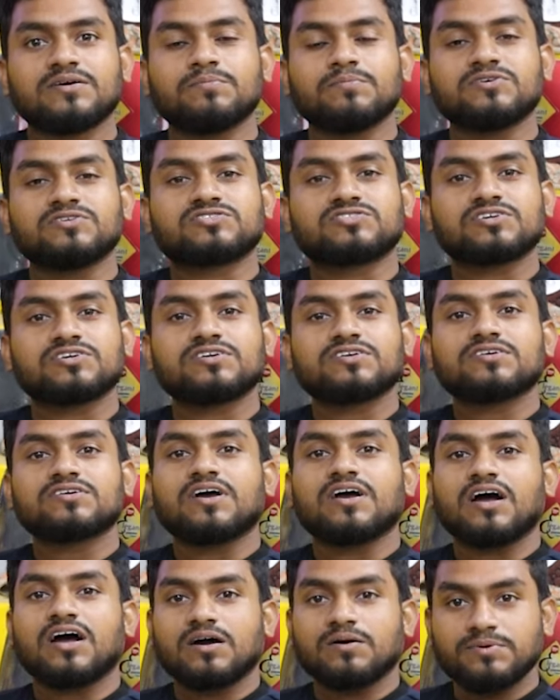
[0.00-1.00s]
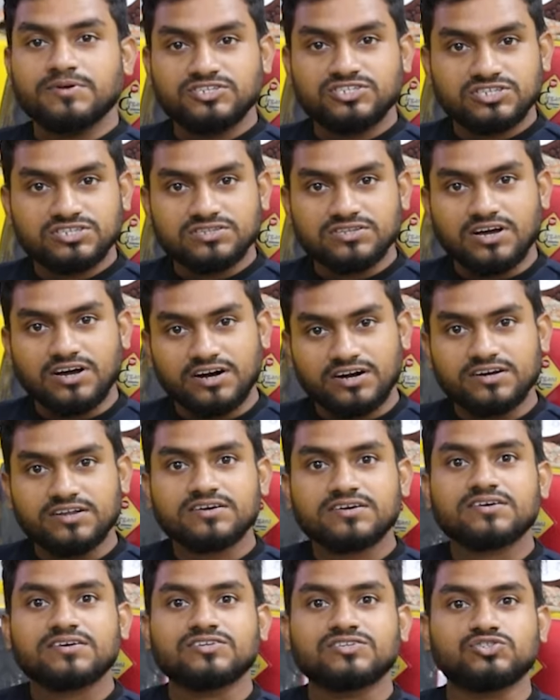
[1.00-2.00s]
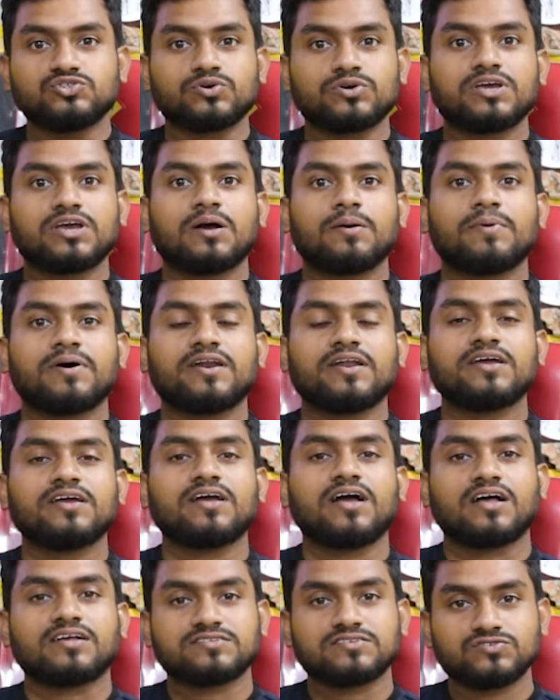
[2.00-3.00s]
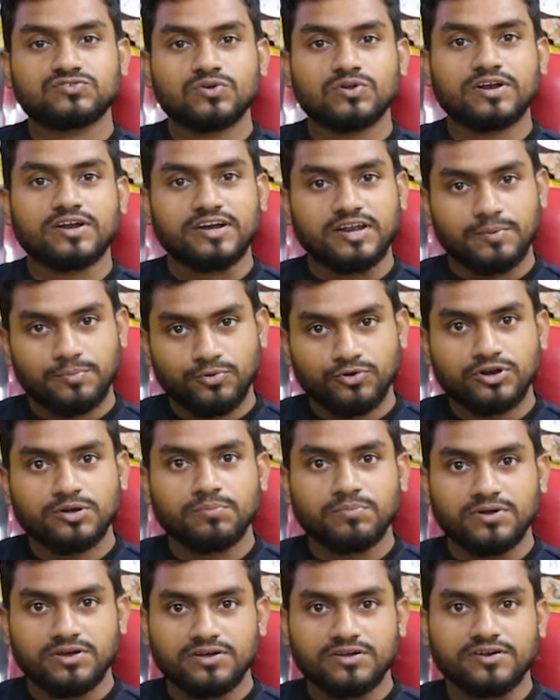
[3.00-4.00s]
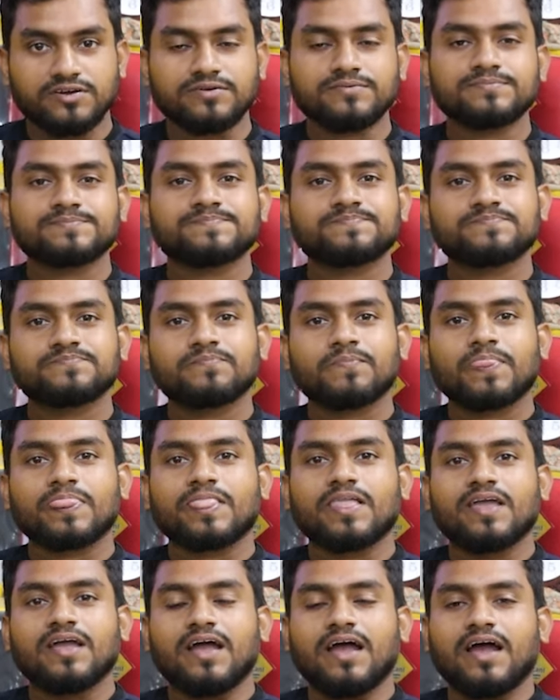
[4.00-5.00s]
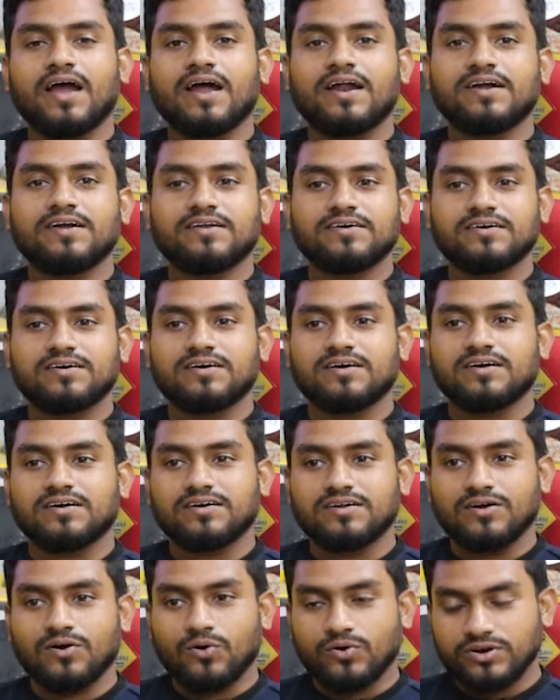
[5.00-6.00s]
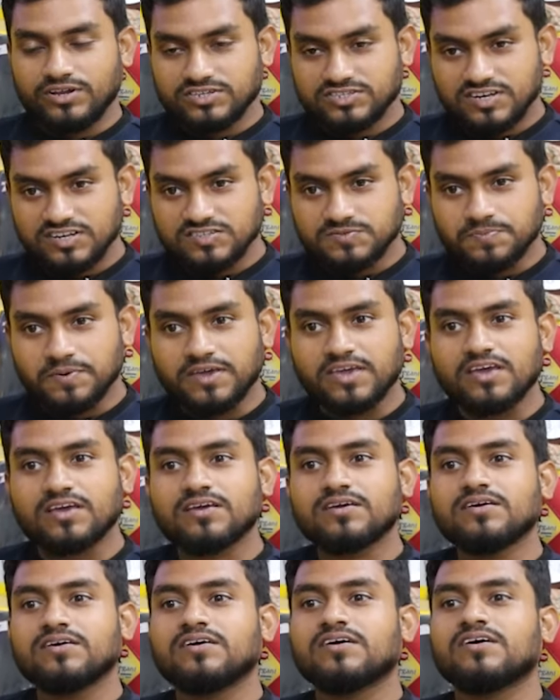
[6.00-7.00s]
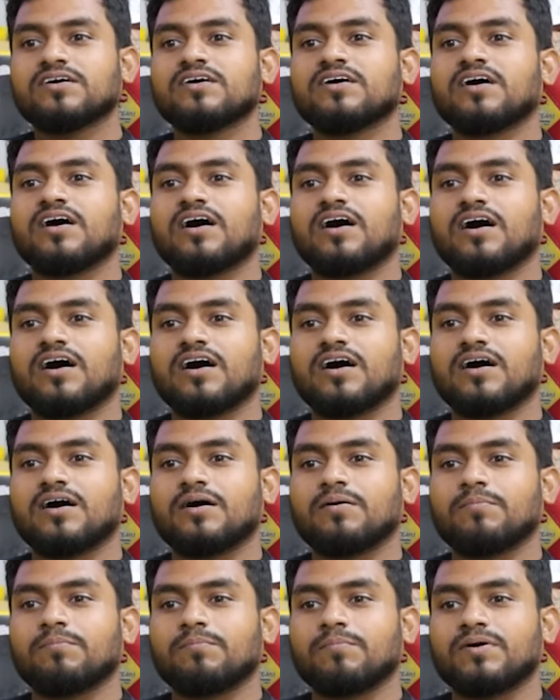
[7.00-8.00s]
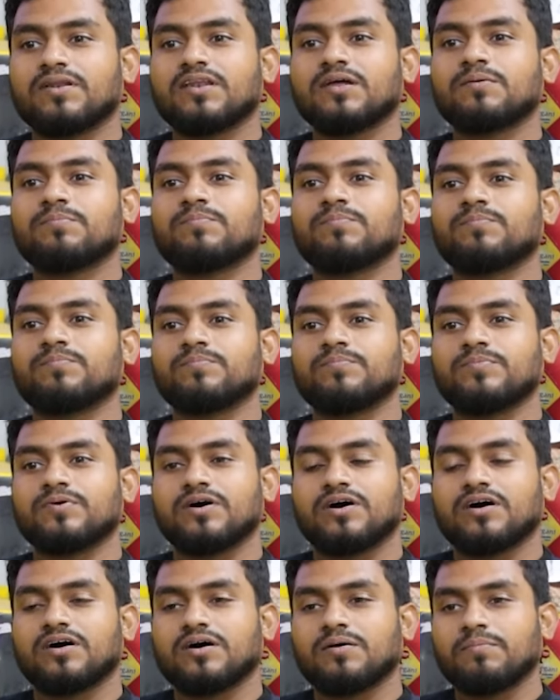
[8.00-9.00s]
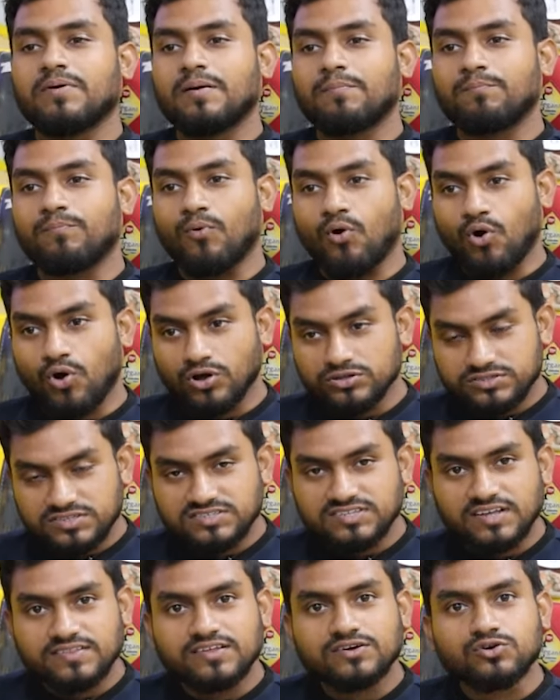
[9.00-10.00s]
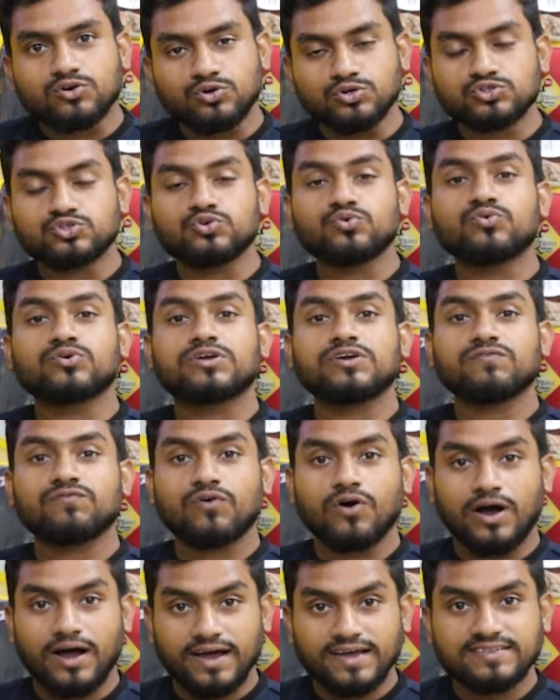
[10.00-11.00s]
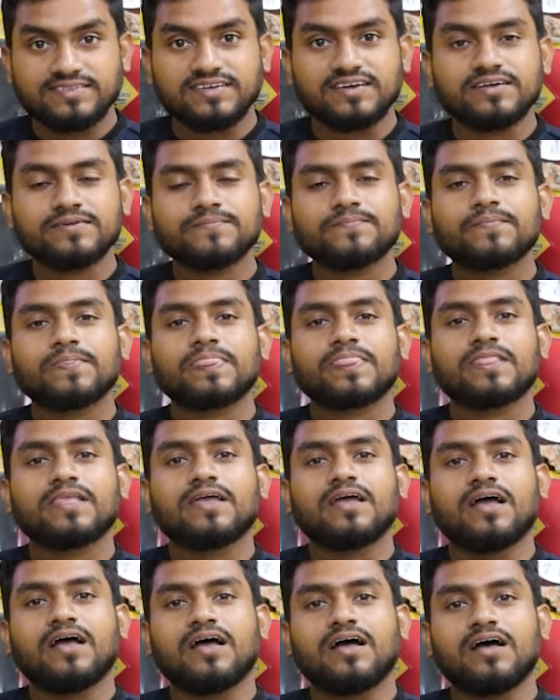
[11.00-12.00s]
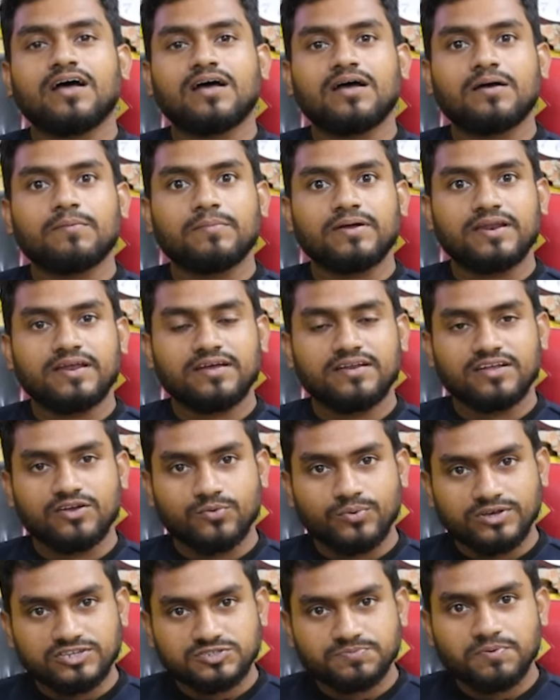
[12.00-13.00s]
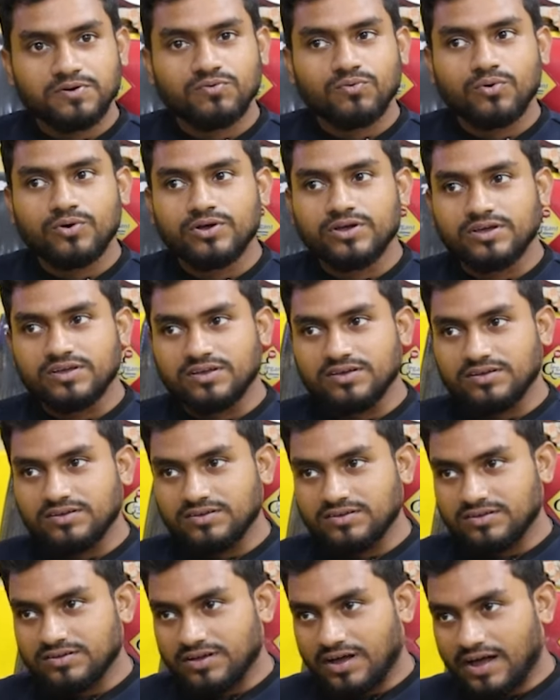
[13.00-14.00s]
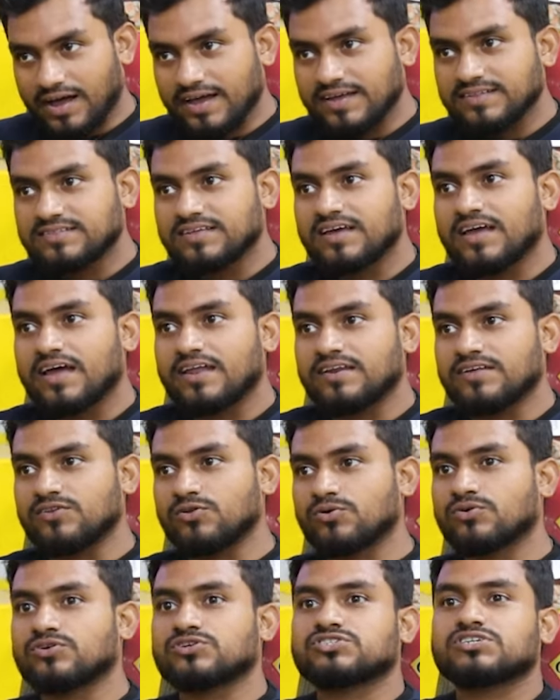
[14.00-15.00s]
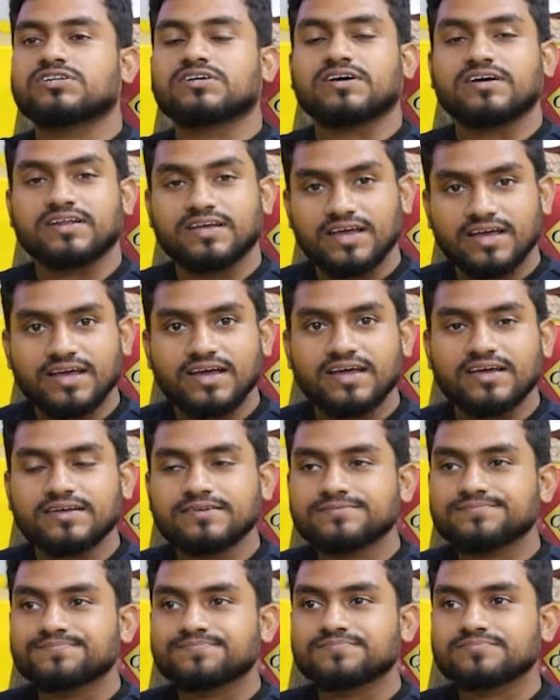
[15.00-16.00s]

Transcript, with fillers: मिस्टर अभिजीत घटक जो कि हमारे आसनसोल के डिप्यूटी मेयर है एंड ऑनेस्टली स्पीकिंग मतलब मैं बहुत ही ज़्यादा खुश हूँ कि वो आए थे आ, मेरे रिक्वेस्ट पे वो आए थे एंड इनाग्रेशन करके गए हैं